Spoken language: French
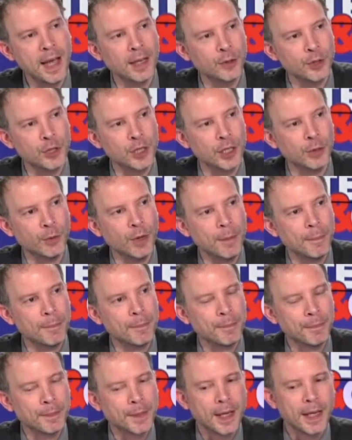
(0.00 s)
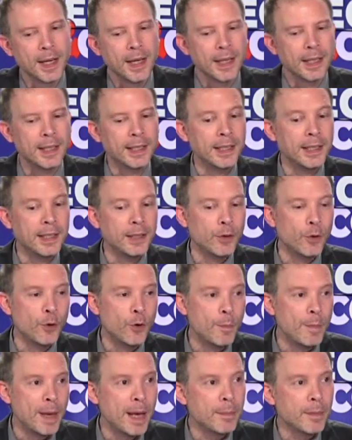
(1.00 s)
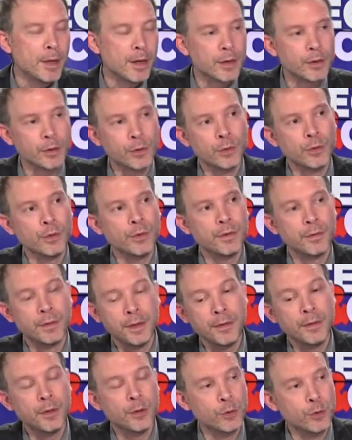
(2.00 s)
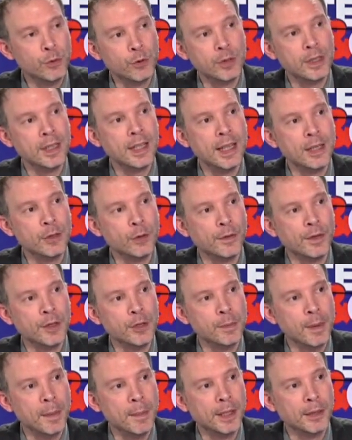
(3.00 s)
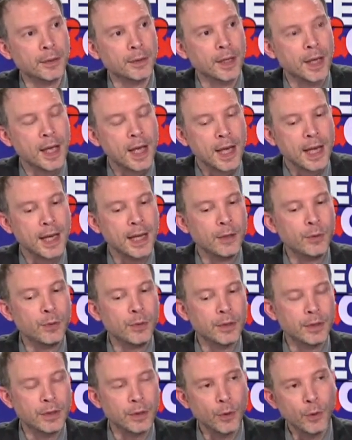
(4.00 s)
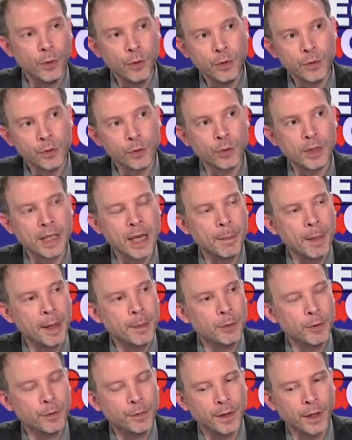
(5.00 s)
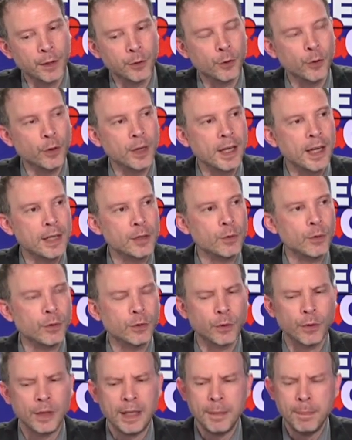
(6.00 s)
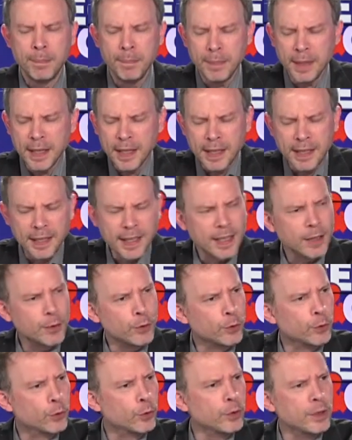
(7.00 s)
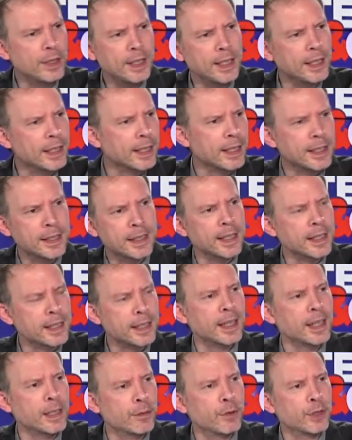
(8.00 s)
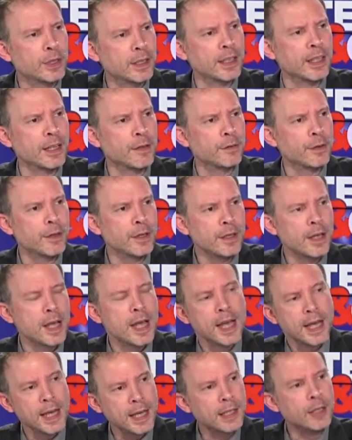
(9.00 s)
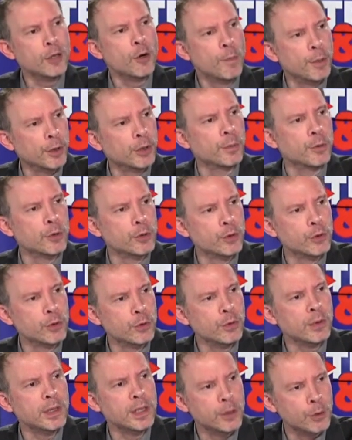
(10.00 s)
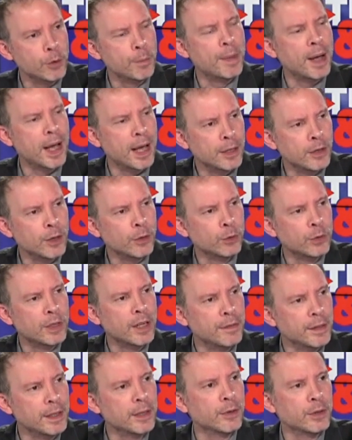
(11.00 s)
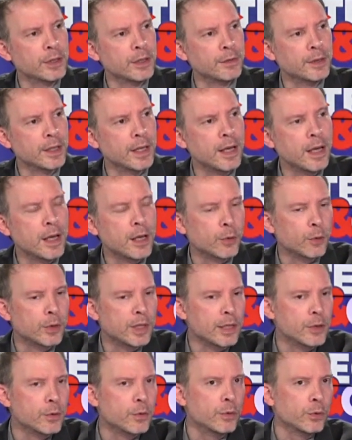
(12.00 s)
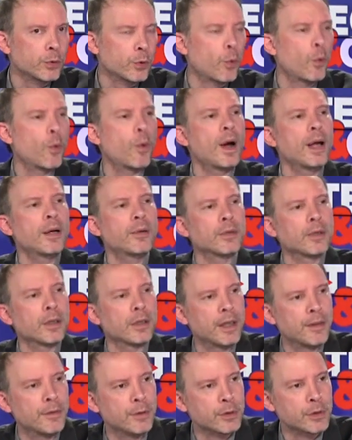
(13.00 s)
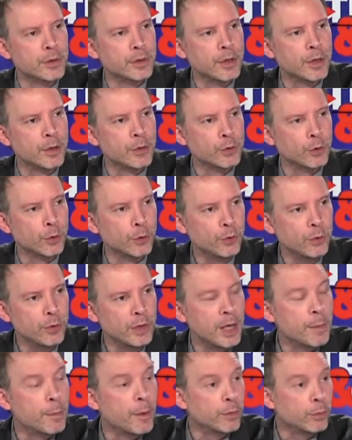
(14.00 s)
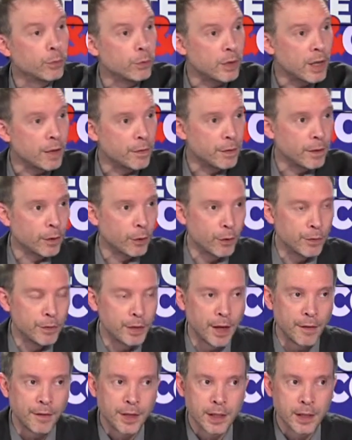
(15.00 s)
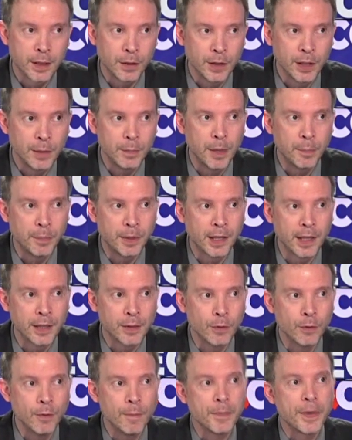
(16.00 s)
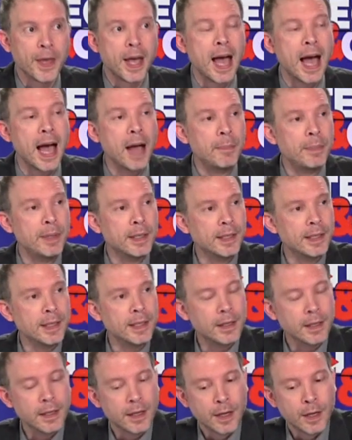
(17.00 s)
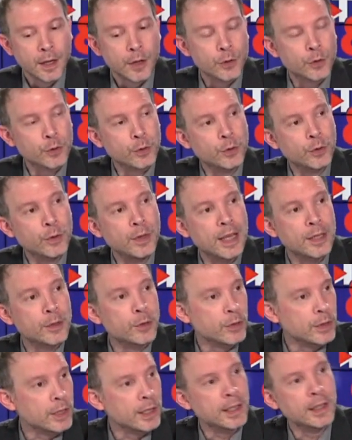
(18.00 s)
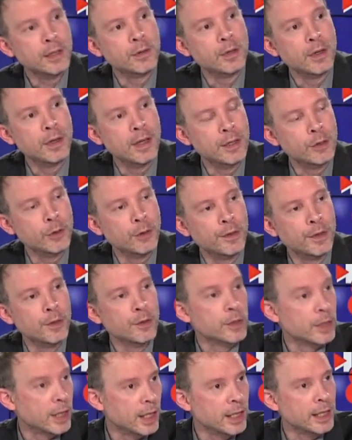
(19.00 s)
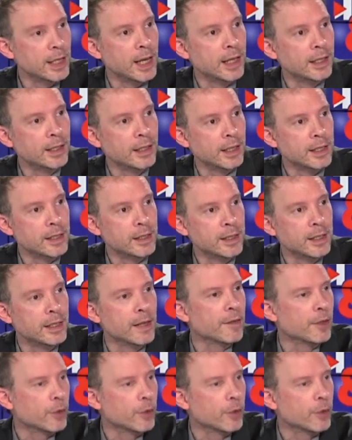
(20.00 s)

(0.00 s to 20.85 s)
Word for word: de Chinois qui eux-mêmes sont, vivent dans une société de la surveillance permanente. Et donc, eux sont capables de faire une corrélation entre les milliers de données qu'ils extraient de votre téléphone et des comportements sociaux qui sont par ailleurs tout à fait identifiés. Donc, ils ont trois longueurs d'avance sur nous. Ils peuvent tout à fait revenir avec ces types d'applications, appliquer ce que la société de la surveillance très caractéristique avec